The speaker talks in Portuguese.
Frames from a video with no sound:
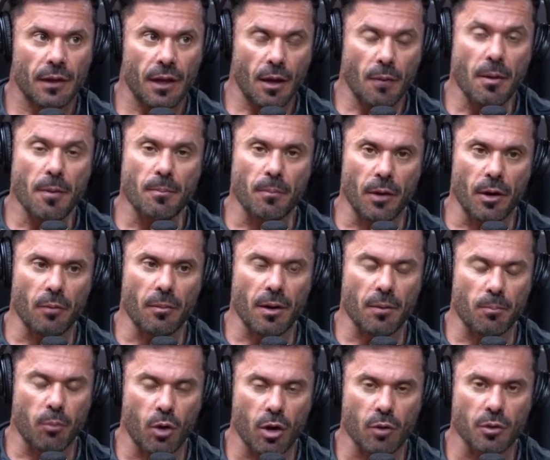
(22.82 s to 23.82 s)
É uma, é uma
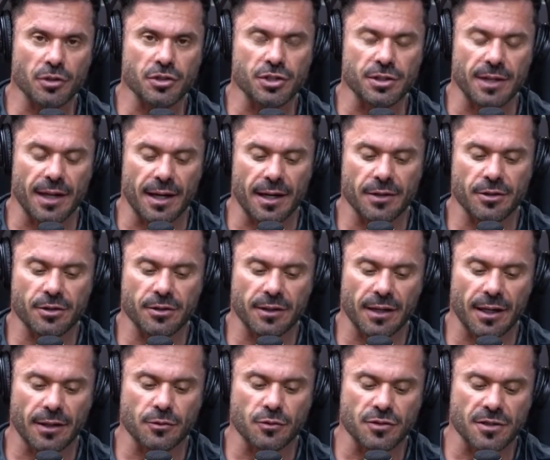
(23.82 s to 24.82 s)
boa quantidade,
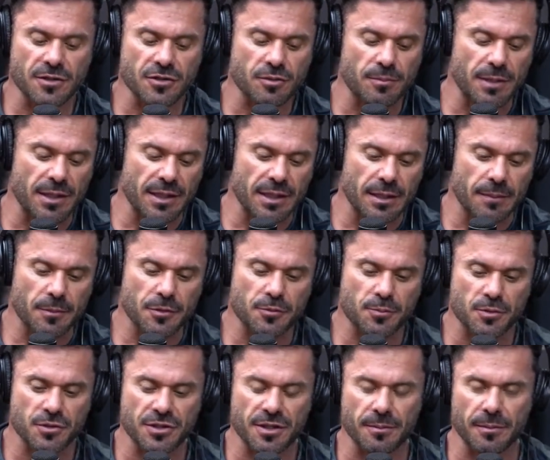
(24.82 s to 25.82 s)
tá? 200 miligramas
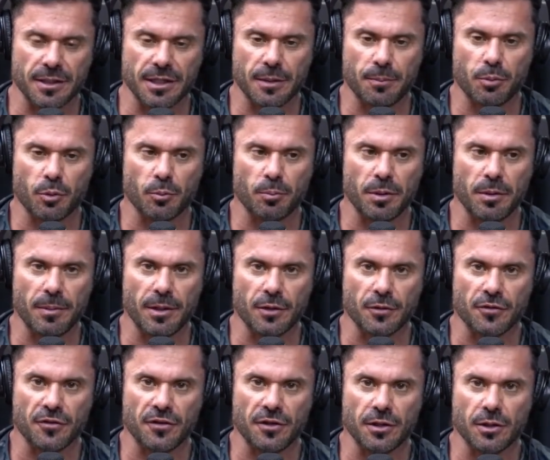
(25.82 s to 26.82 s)
por semana para um
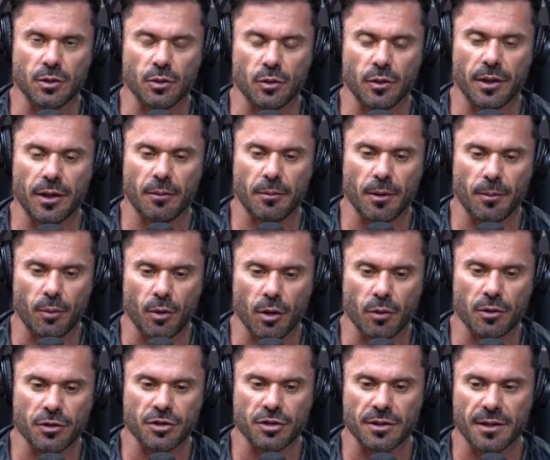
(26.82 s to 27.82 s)
primeiro ciclo é uma boa
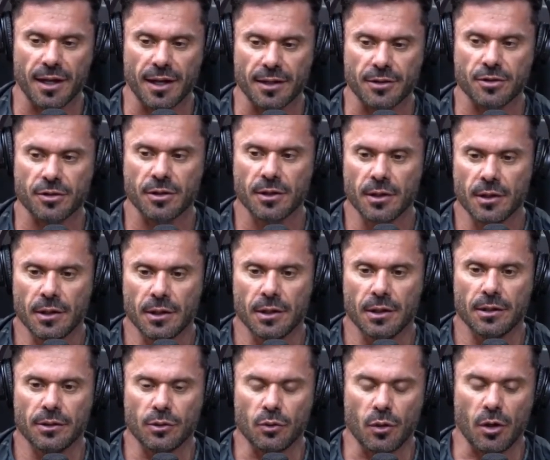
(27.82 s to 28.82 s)
quantidade,
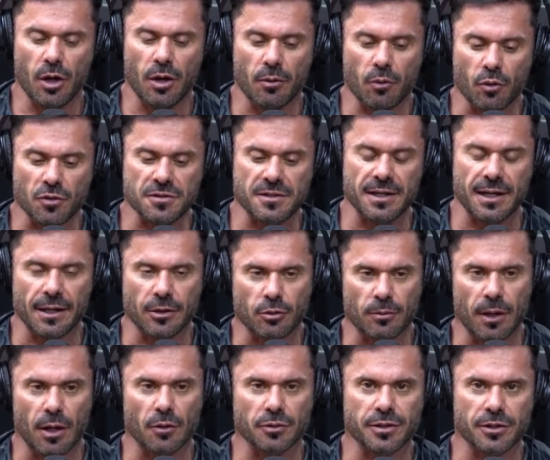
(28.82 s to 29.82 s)
não é considerado
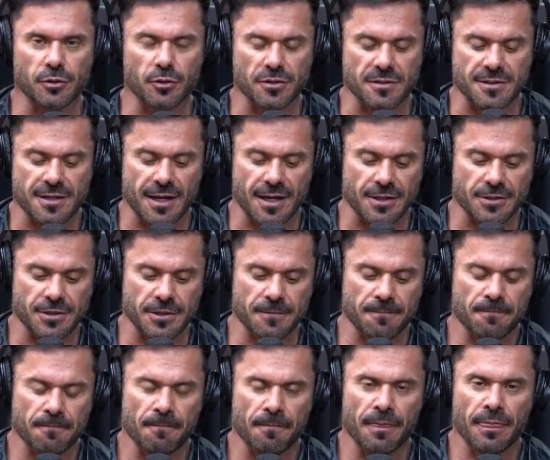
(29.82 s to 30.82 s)
uma alta dosagem.
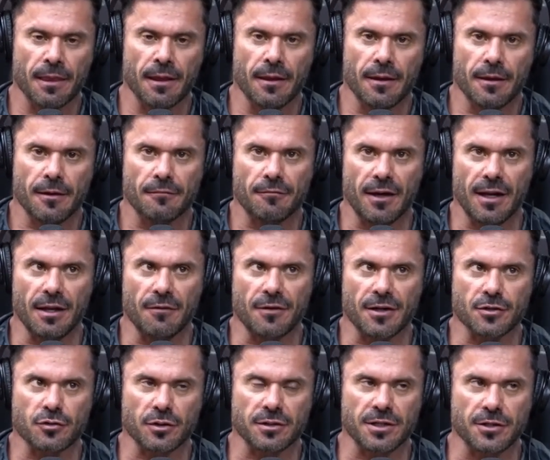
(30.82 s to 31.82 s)
Vai
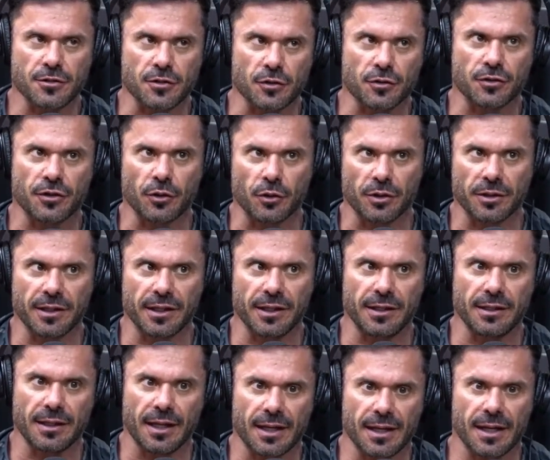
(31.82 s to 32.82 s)
levar sua testosterona
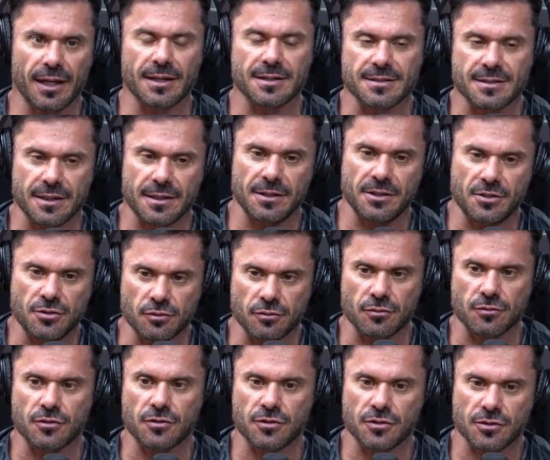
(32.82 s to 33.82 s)
aí na casa aí de
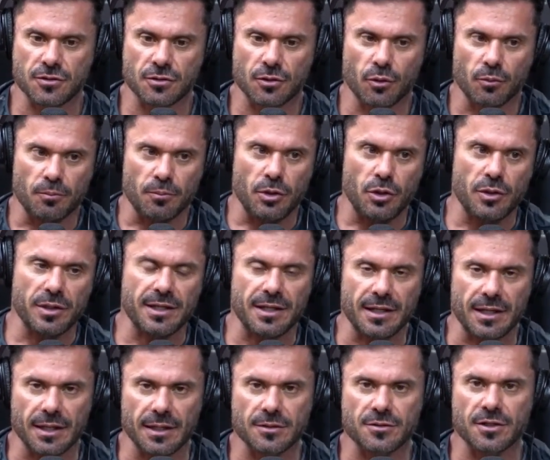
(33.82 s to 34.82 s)
uns
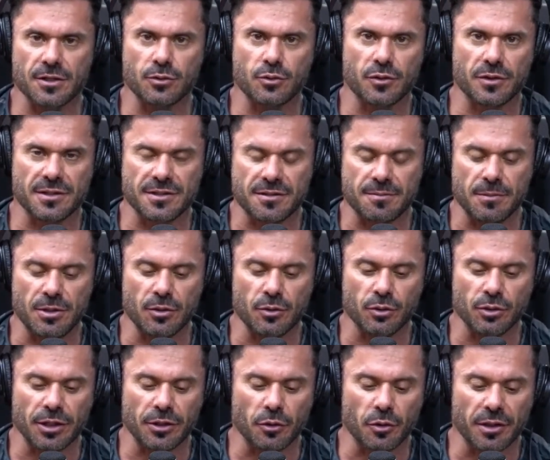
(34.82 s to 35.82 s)
1.500 a
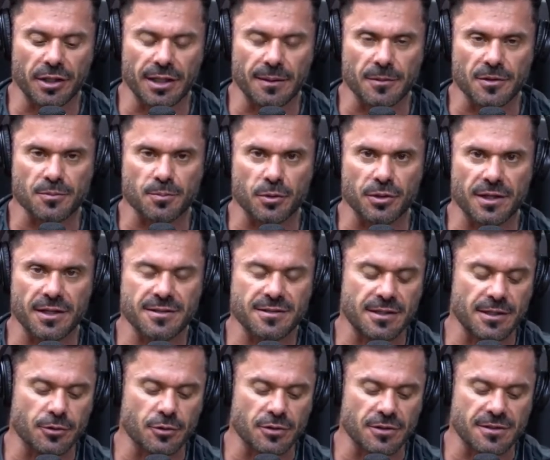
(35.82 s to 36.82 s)
2.000 nanogramas por
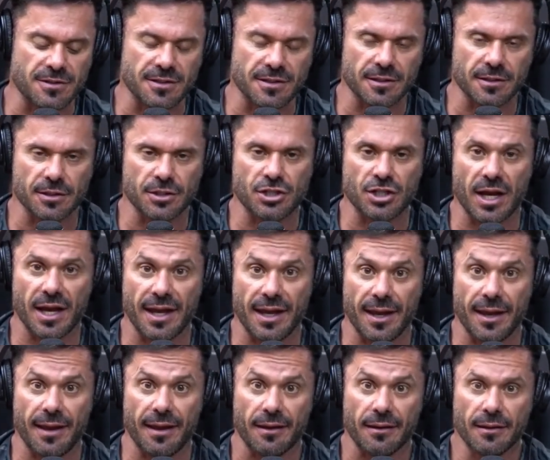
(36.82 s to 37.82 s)
decilitro de sangue. Já
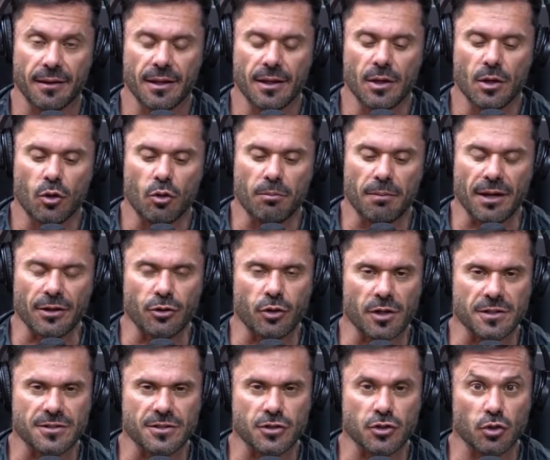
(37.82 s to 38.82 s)
é uma
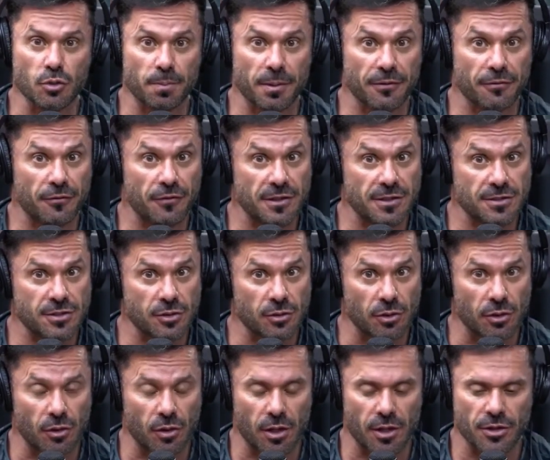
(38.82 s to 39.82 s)
dose
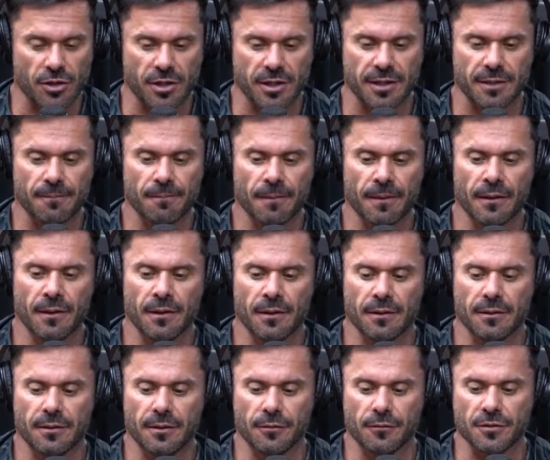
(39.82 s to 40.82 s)
suprafisiológica,
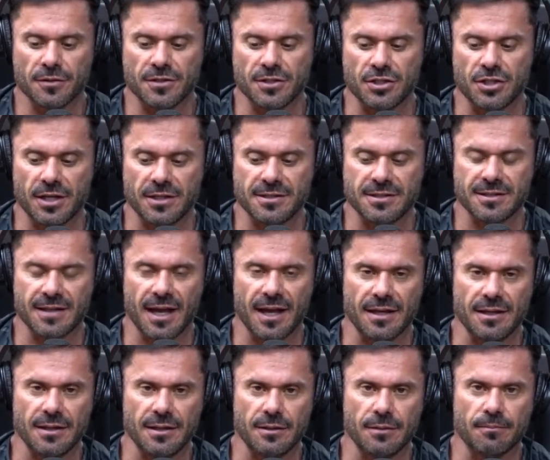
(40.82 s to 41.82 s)
então você já está
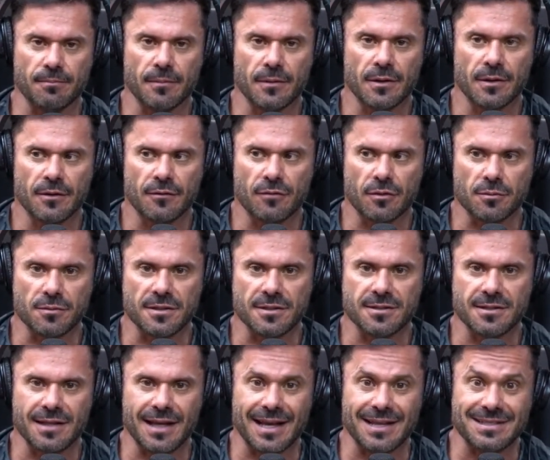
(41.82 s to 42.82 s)
aí, vamos
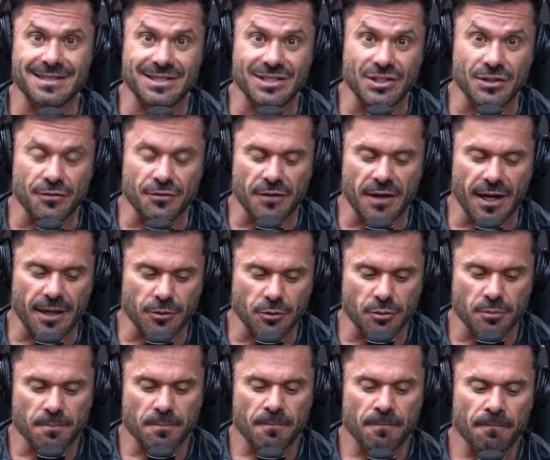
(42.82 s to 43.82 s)
dizer assim,
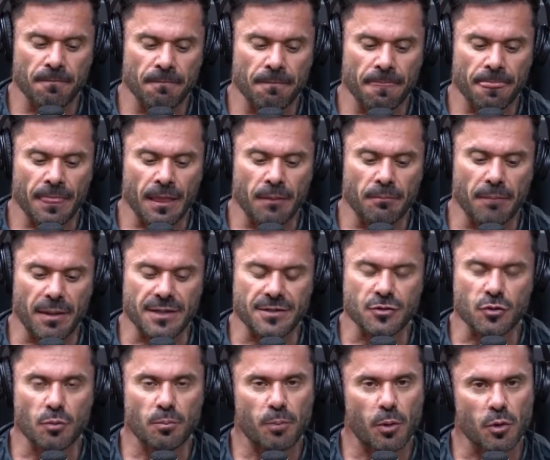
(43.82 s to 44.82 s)
aditivado, mas
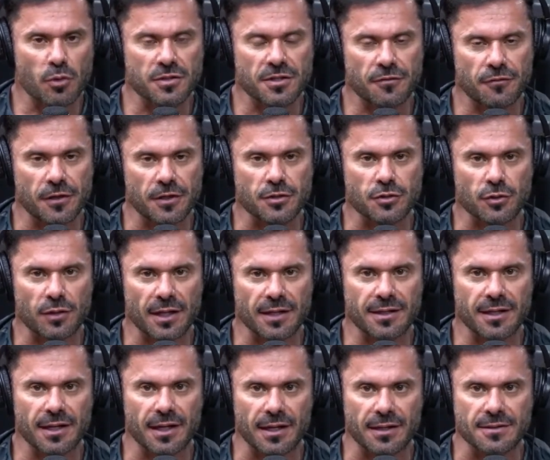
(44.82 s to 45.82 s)
com poucos efeitos
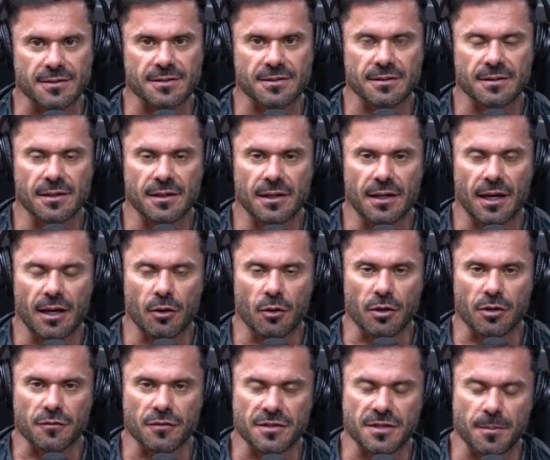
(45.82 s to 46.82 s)
colaterais.
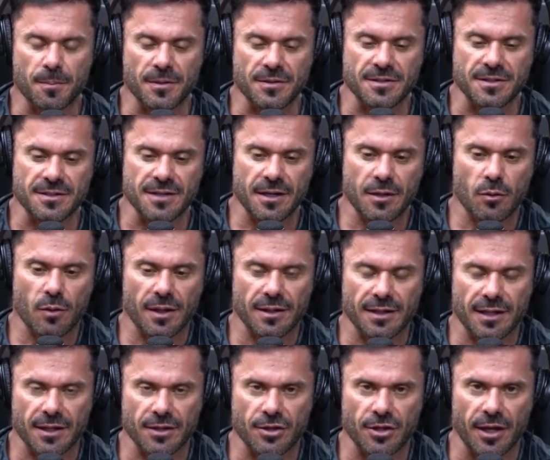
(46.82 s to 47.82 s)
Agora o que você precisa é
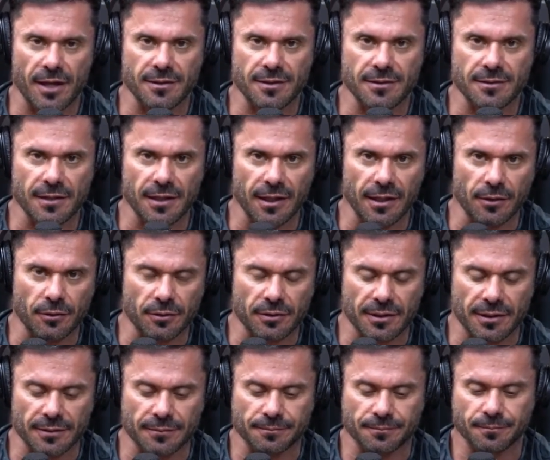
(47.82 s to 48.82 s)
enquadrar dieta e treino,
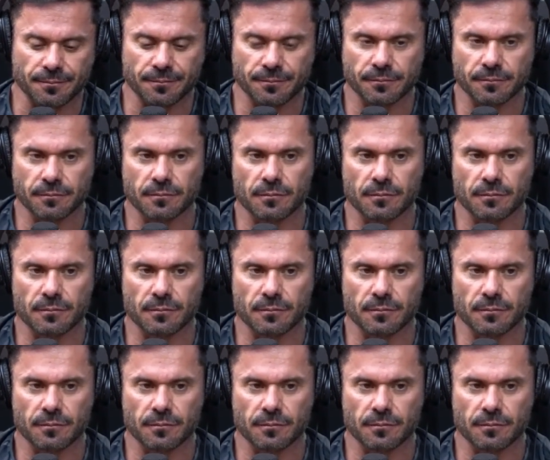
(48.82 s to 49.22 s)
tá?